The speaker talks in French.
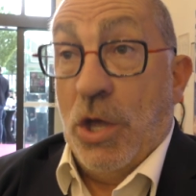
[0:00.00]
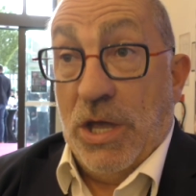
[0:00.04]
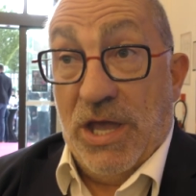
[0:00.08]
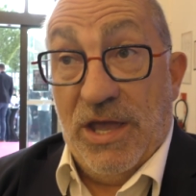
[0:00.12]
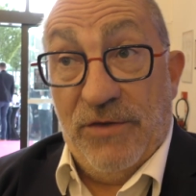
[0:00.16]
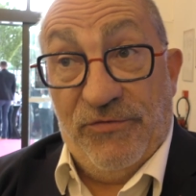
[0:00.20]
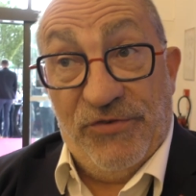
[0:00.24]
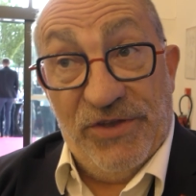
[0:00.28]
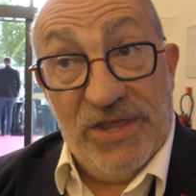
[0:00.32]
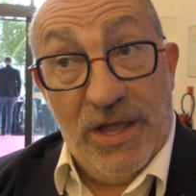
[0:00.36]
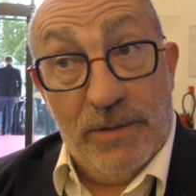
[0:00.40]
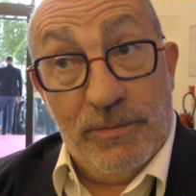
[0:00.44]

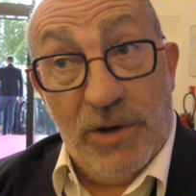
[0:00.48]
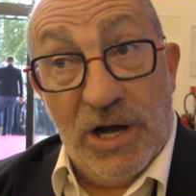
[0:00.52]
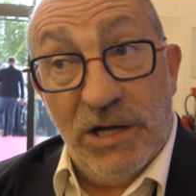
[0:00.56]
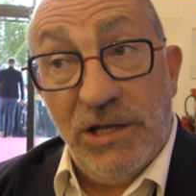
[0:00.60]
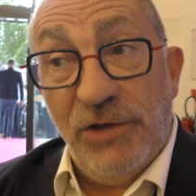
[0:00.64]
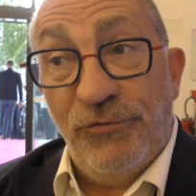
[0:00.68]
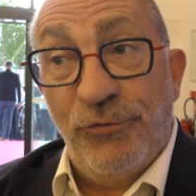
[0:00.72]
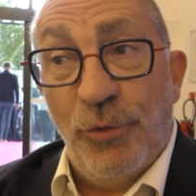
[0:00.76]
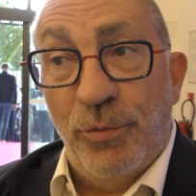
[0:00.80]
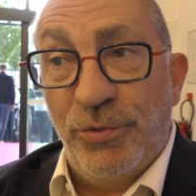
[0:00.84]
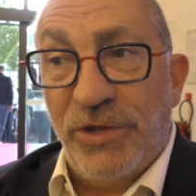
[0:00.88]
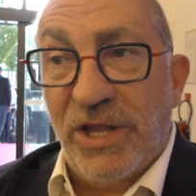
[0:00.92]
Évidemment
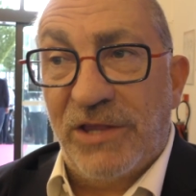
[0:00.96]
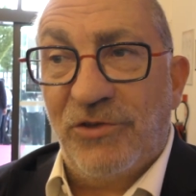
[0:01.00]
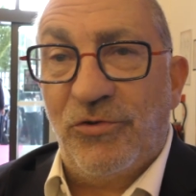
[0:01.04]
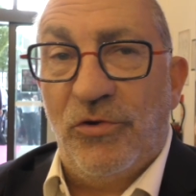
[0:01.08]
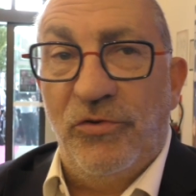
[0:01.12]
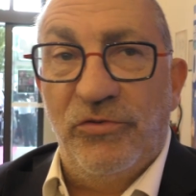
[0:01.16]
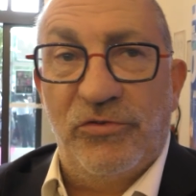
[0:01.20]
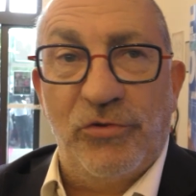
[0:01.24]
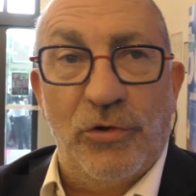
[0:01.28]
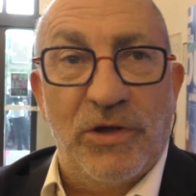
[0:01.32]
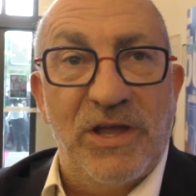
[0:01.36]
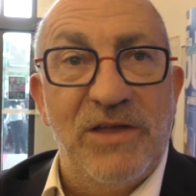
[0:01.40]
qu'il faut peut-être
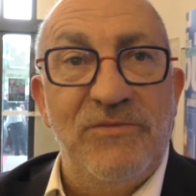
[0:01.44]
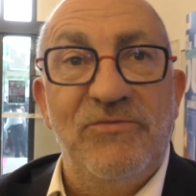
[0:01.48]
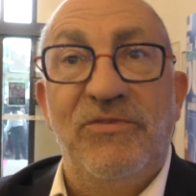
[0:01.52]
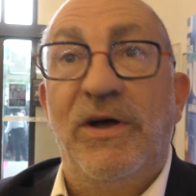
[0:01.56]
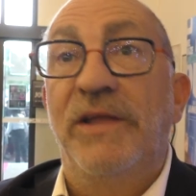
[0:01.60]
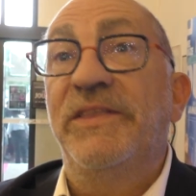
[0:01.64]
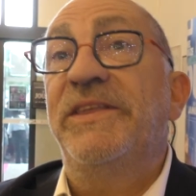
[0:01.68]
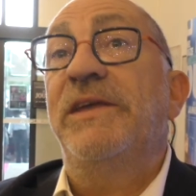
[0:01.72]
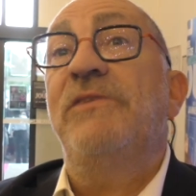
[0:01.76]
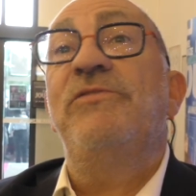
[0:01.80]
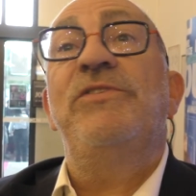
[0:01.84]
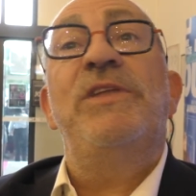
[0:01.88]
qu'on se
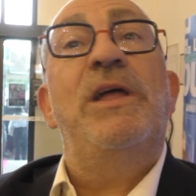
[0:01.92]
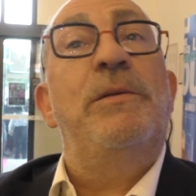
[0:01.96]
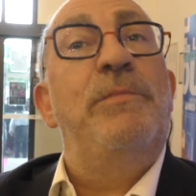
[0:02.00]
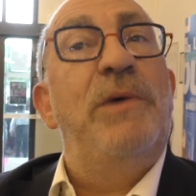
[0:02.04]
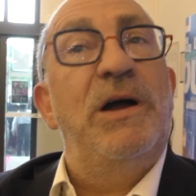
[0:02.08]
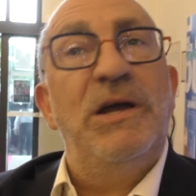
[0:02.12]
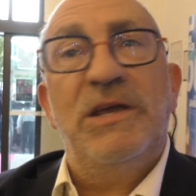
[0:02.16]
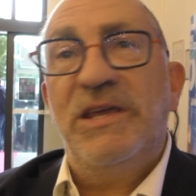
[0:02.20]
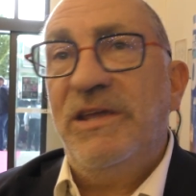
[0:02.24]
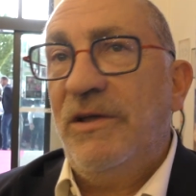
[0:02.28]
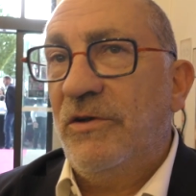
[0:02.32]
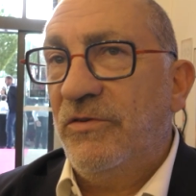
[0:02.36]
réinvente.
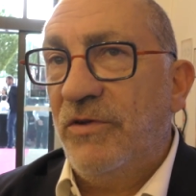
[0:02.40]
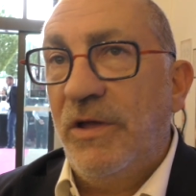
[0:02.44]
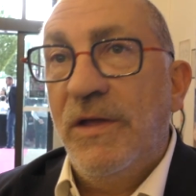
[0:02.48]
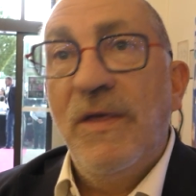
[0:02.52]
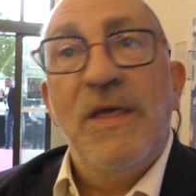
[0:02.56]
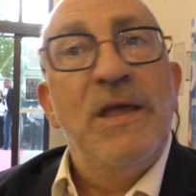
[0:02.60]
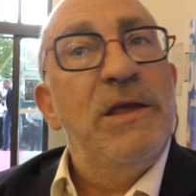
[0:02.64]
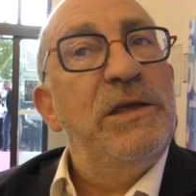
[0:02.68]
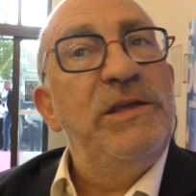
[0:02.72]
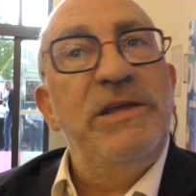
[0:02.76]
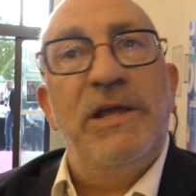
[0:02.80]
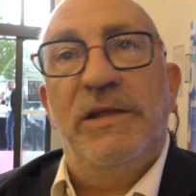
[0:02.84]
Évidemment qu'il y a
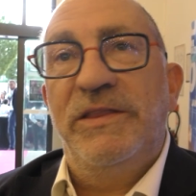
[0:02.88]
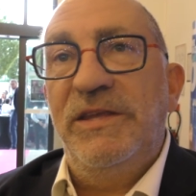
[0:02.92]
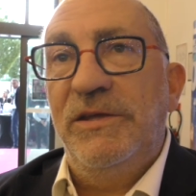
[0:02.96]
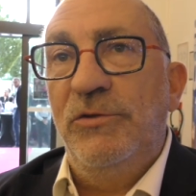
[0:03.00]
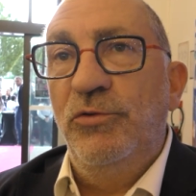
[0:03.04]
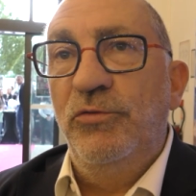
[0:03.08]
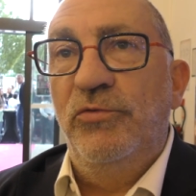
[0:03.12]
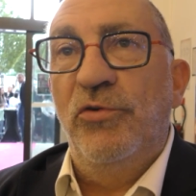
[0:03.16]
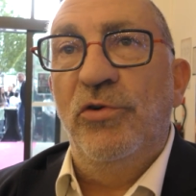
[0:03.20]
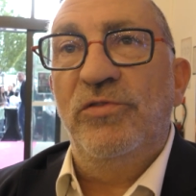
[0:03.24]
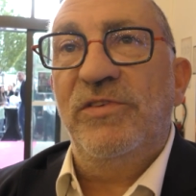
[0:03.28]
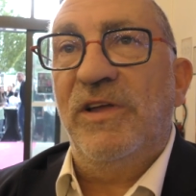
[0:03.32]
il y a des
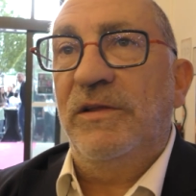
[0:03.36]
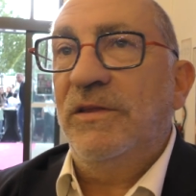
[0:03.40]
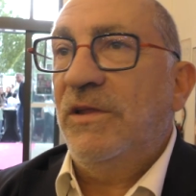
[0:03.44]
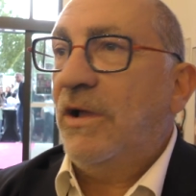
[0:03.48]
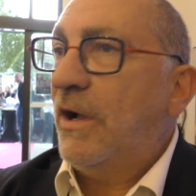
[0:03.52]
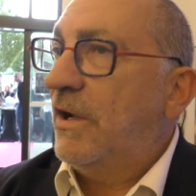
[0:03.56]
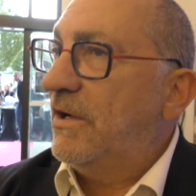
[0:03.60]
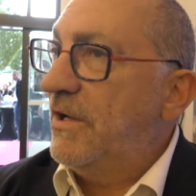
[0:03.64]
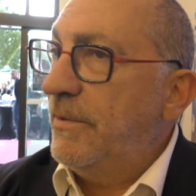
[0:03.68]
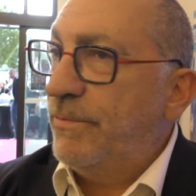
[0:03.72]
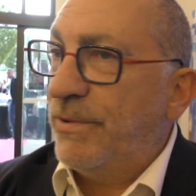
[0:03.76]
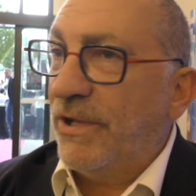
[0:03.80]
nouveaux
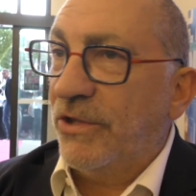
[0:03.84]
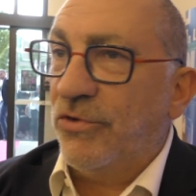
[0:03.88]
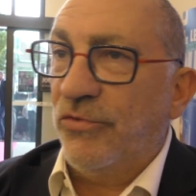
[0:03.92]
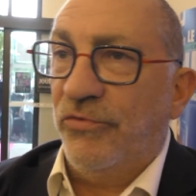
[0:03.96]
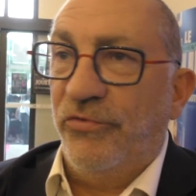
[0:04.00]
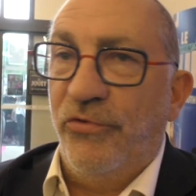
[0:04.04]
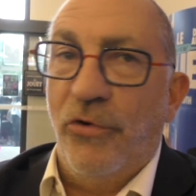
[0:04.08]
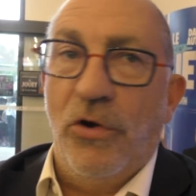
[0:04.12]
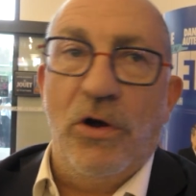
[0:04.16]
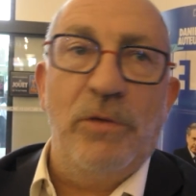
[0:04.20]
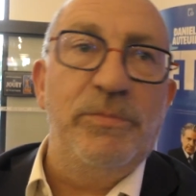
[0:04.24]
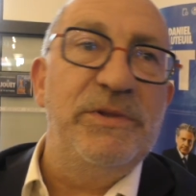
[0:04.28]
entrants, les
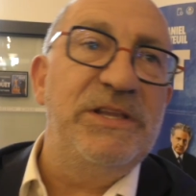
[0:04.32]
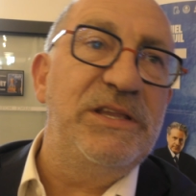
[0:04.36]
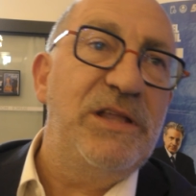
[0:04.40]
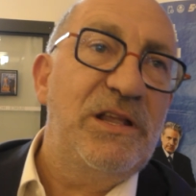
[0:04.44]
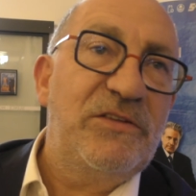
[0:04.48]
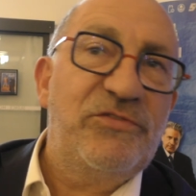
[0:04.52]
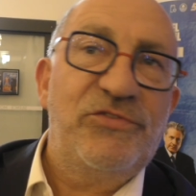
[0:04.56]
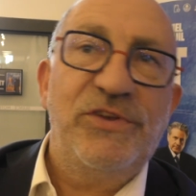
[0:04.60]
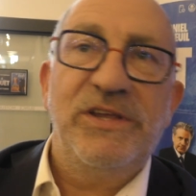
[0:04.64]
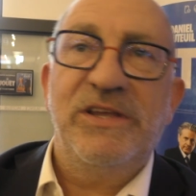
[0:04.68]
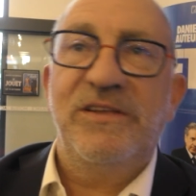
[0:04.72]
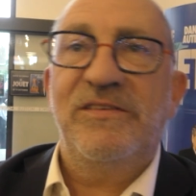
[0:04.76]
plateformes,
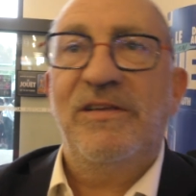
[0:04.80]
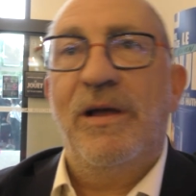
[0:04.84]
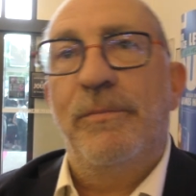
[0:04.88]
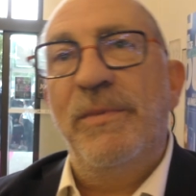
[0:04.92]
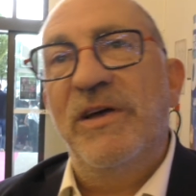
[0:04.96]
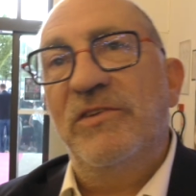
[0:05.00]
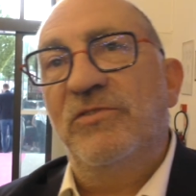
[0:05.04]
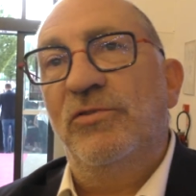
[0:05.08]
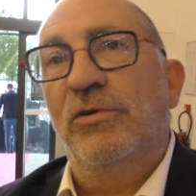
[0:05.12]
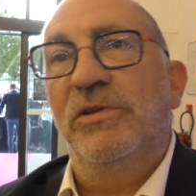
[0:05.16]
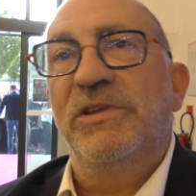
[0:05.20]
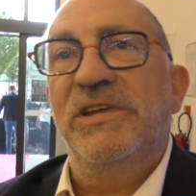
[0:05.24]
Netflix,
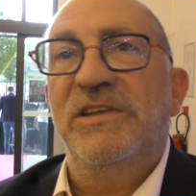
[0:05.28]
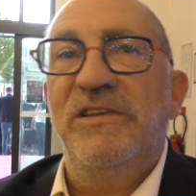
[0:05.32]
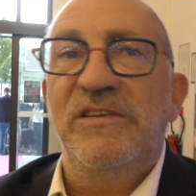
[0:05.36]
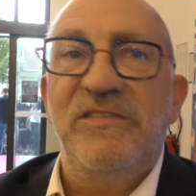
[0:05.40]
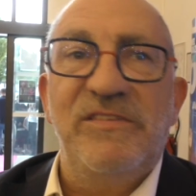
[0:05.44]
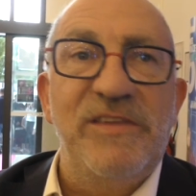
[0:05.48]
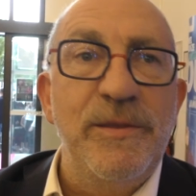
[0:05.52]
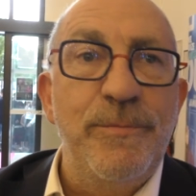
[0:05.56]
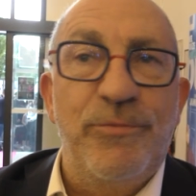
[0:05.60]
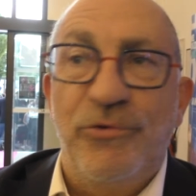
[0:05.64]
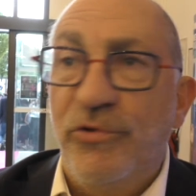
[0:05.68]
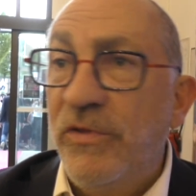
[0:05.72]
Amazon,
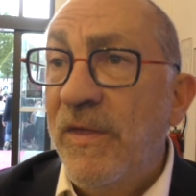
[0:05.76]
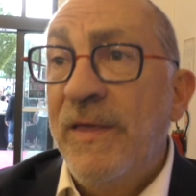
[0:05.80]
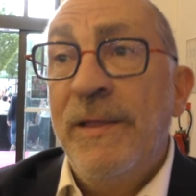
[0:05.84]
Disney+.